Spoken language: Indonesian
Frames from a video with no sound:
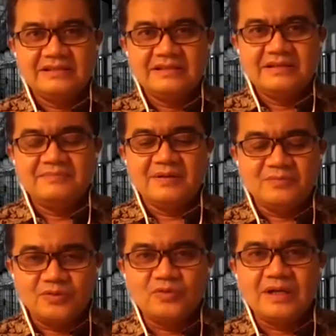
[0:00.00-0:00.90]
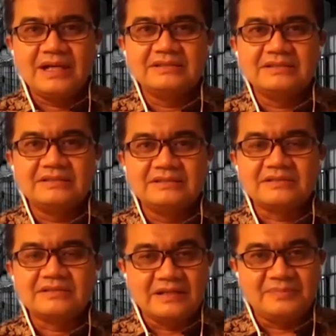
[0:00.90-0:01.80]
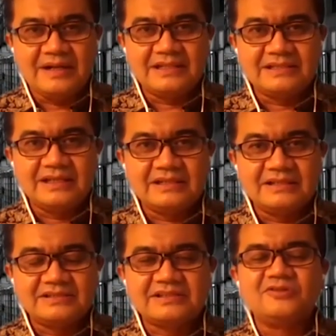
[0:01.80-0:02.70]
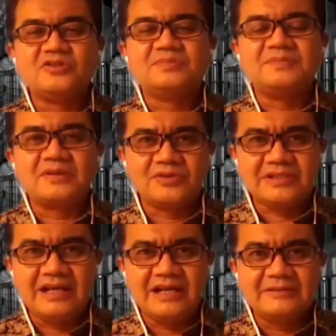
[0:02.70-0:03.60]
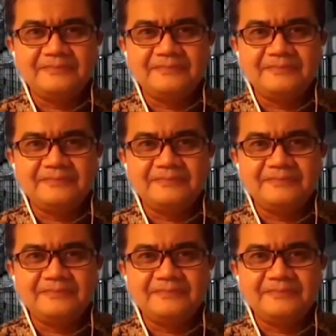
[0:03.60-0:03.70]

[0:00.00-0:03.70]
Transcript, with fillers: yeah. Iya. Tuhan terhadap anak iya. sekaligus yeah. perkosaan,